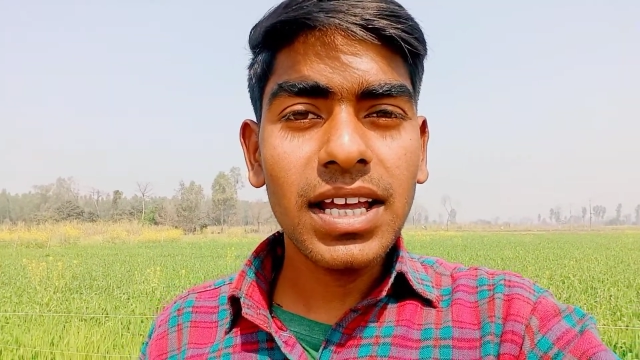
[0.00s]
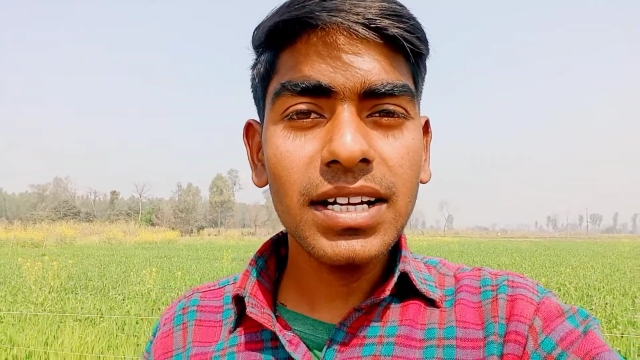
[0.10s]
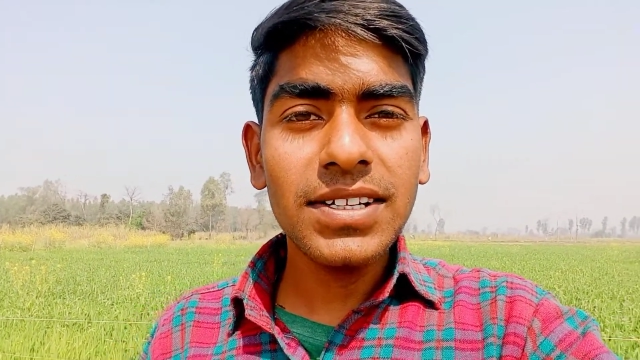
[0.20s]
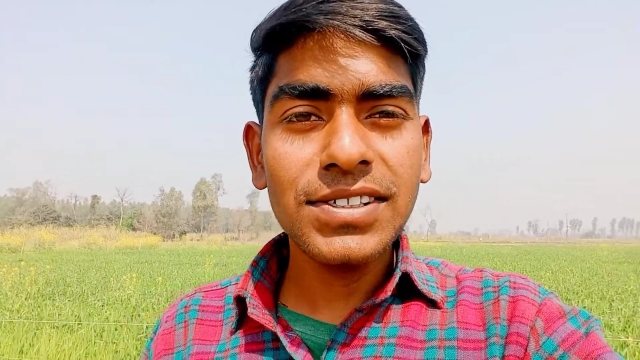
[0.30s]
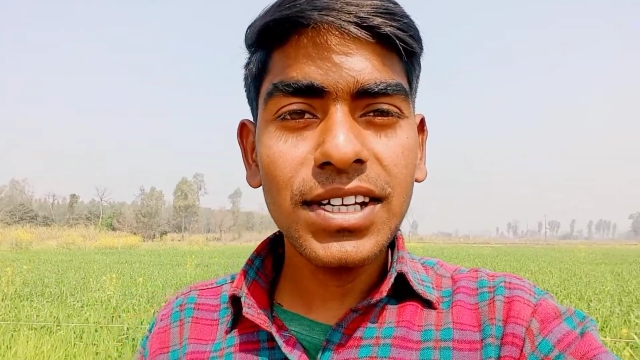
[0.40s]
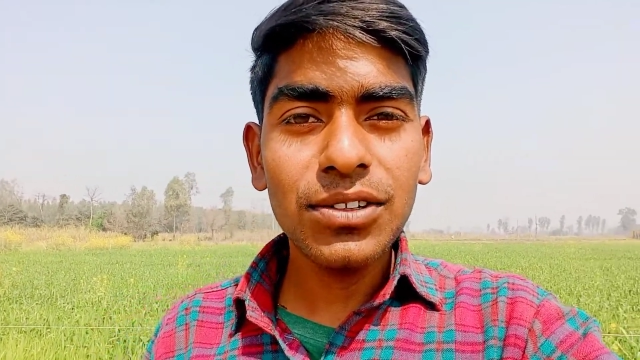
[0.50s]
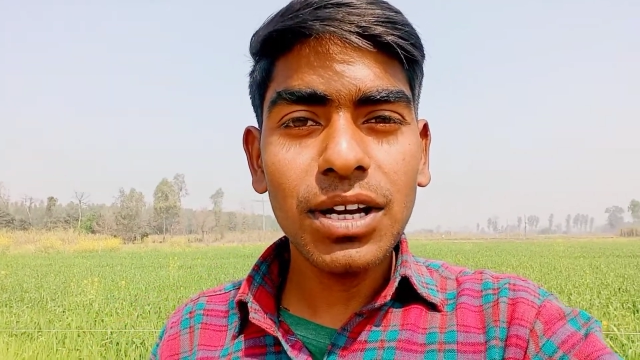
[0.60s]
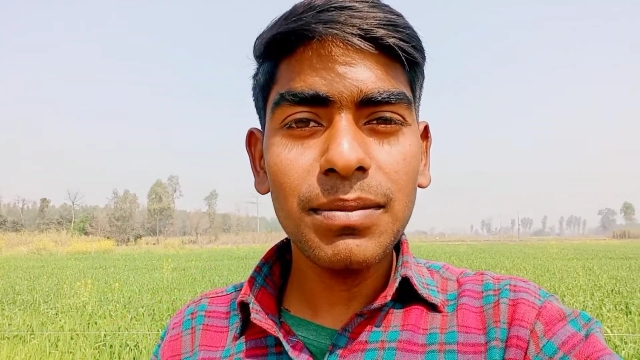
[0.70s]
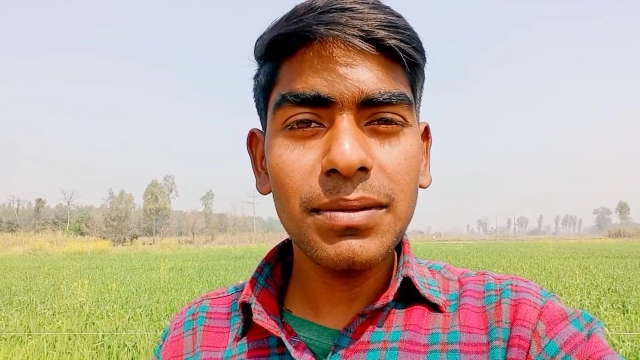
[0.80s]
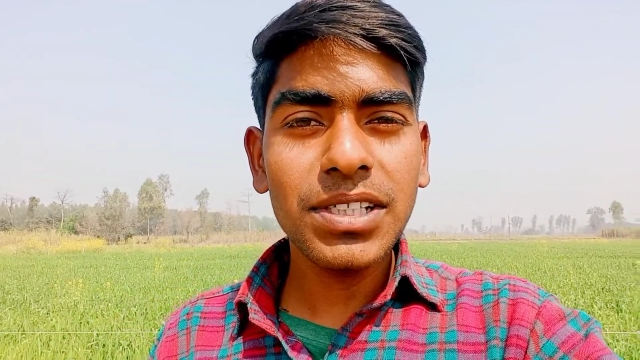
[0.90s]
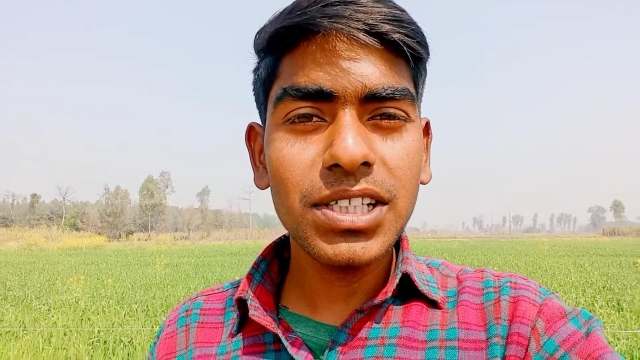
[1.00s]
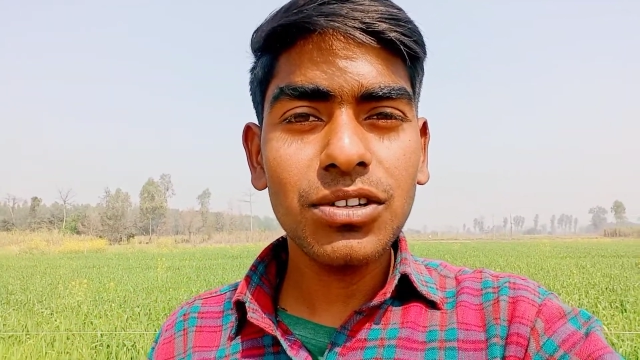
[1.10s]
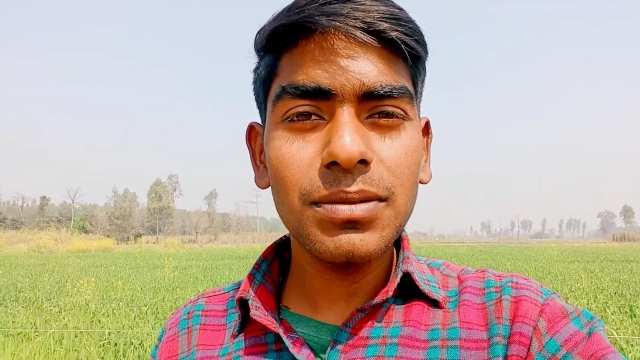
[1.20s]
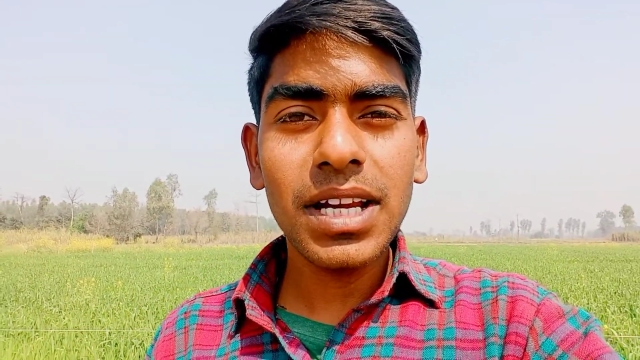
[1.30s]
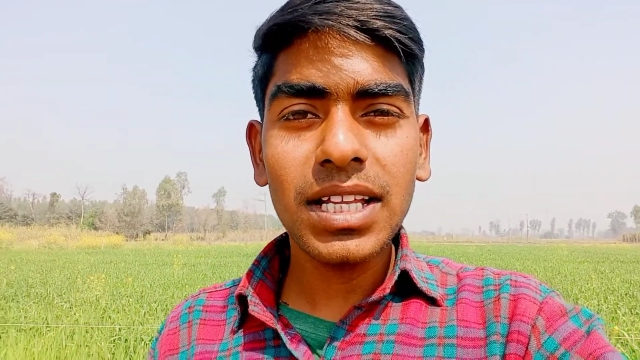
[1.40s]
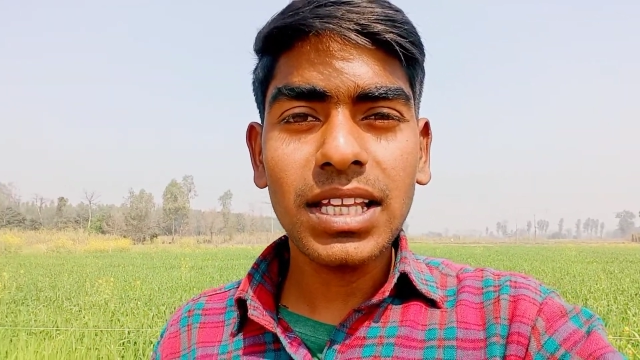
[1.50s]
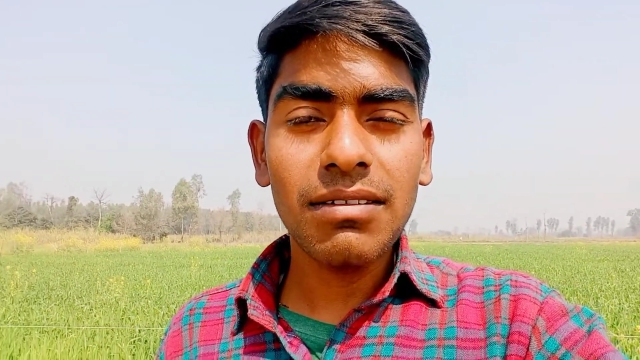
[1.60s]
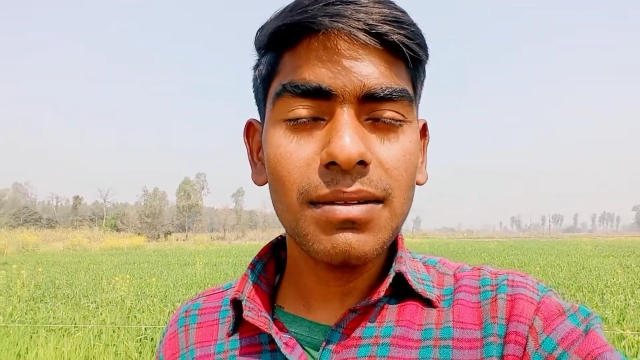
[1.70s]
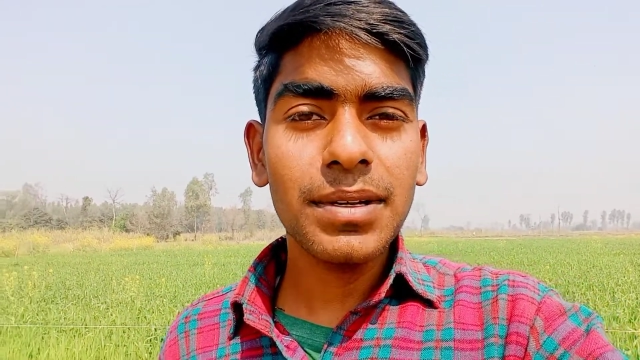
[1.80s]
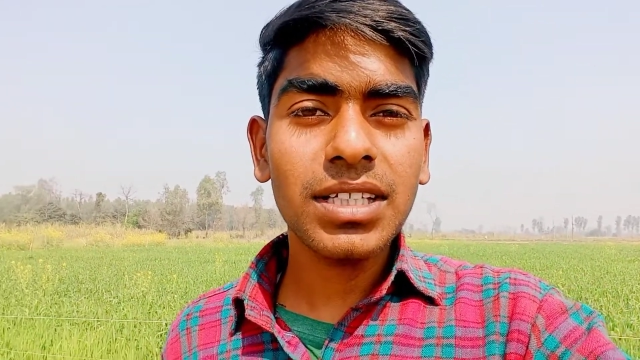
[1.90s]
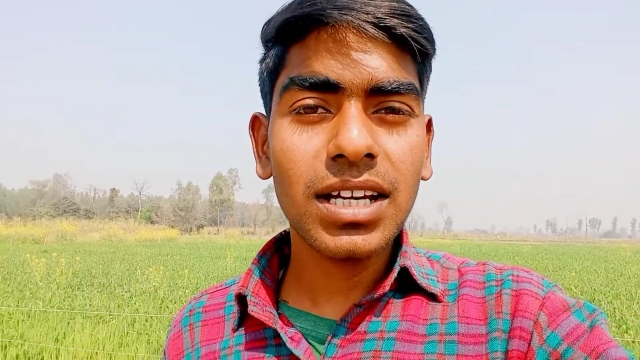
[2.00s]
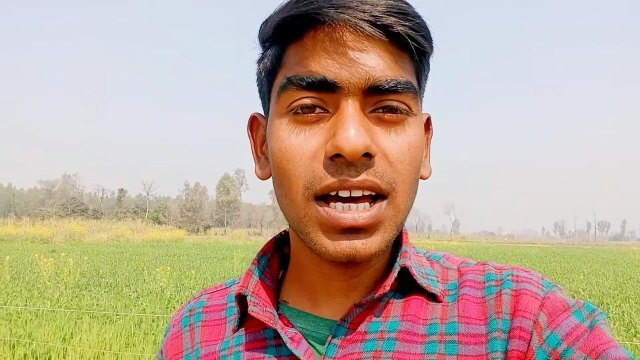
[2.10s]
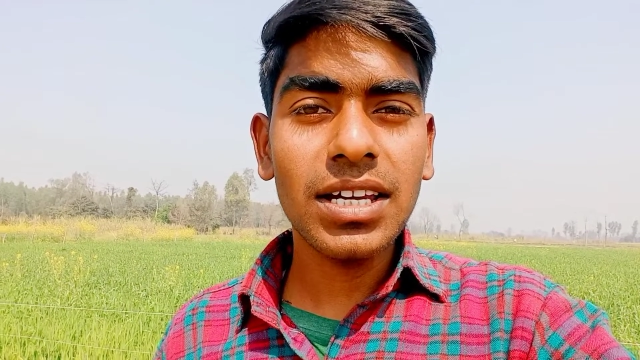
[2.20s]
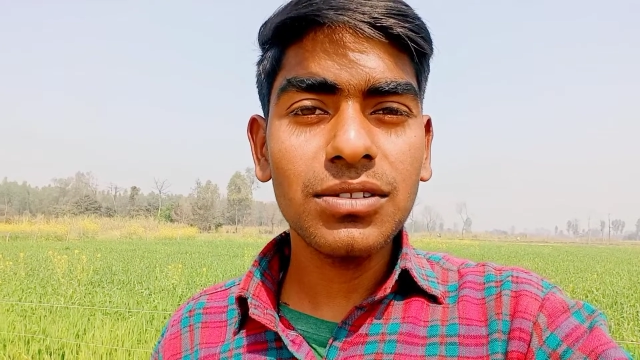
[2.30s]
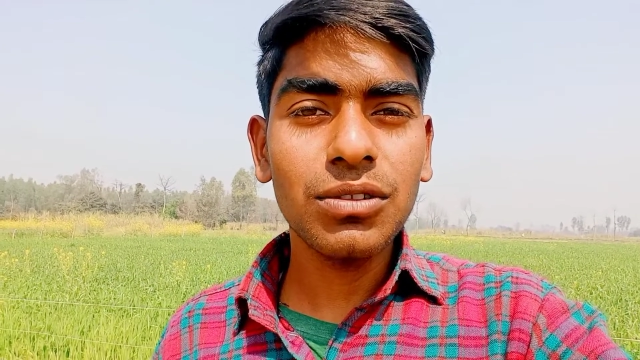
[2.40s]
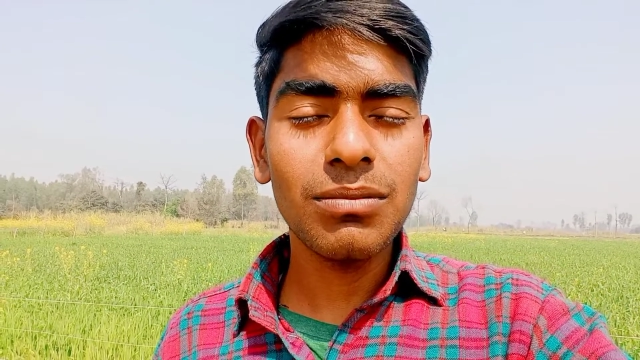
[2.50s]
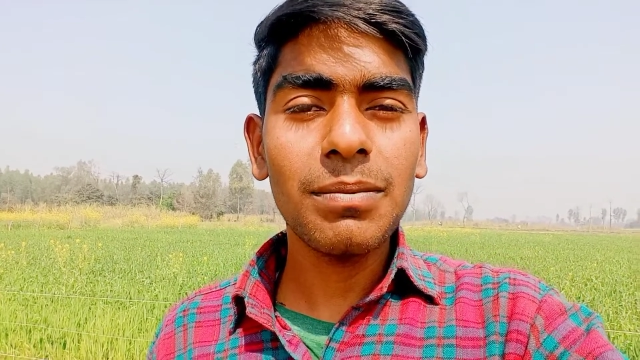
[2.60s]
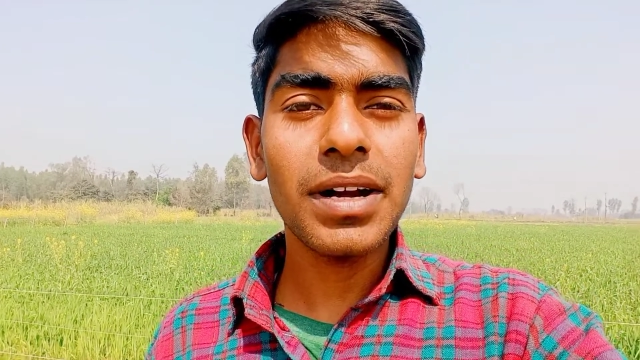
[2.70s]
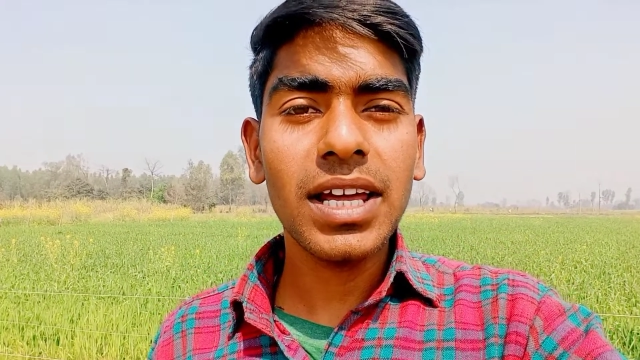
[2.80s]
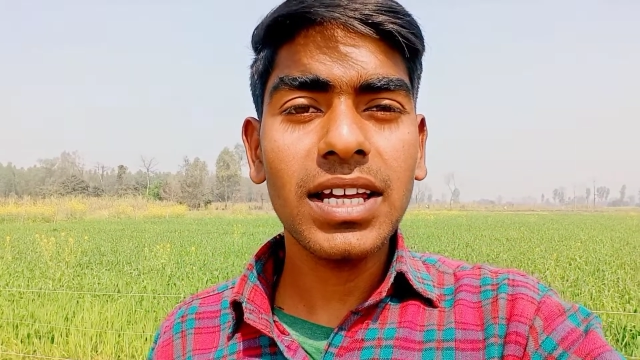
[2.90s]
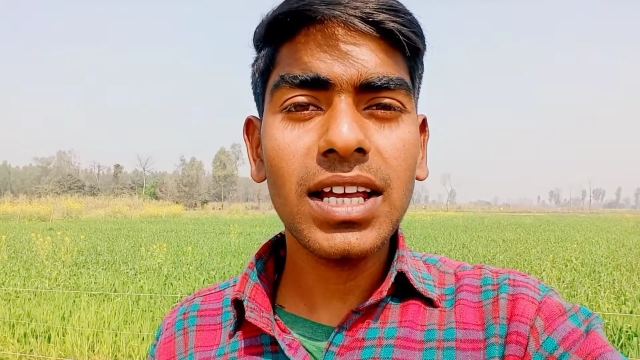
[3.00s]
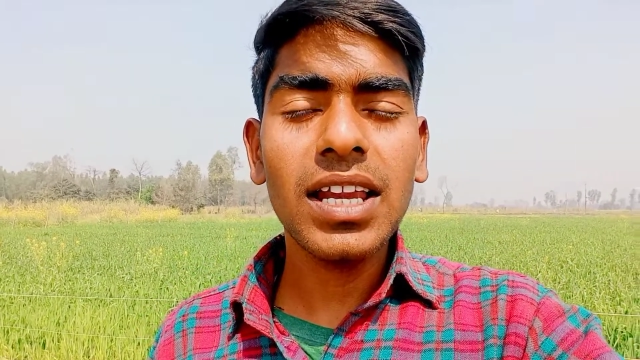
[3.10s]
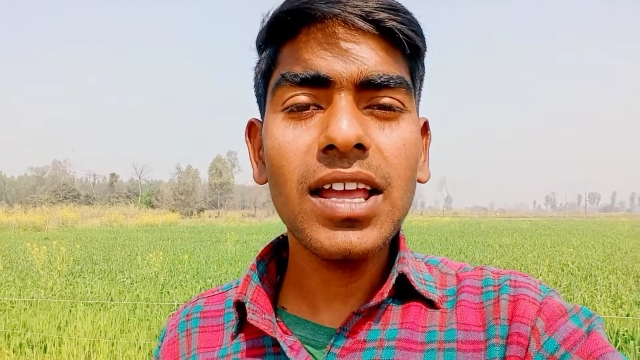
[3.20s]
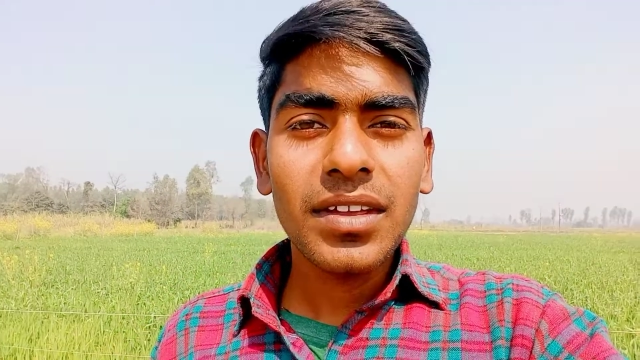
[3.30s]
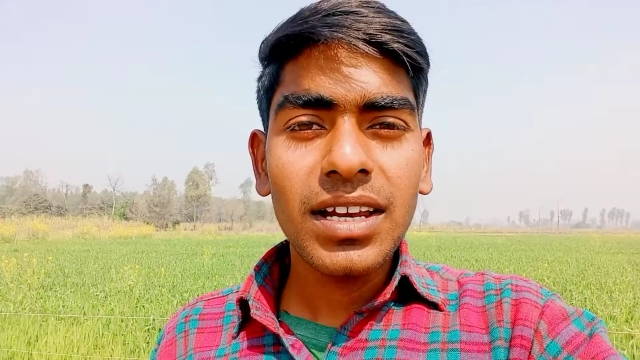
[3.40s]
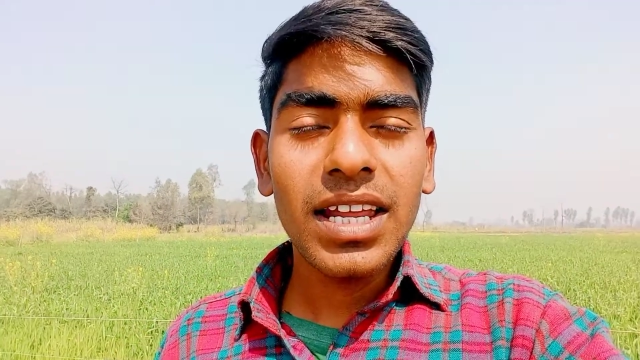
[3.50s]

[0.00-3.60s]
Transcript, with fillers: एक टीचर जो है अपने बच्चे को भी लाता है वहाँ पर सरकारी स्कूल में पढ़ाने के लिए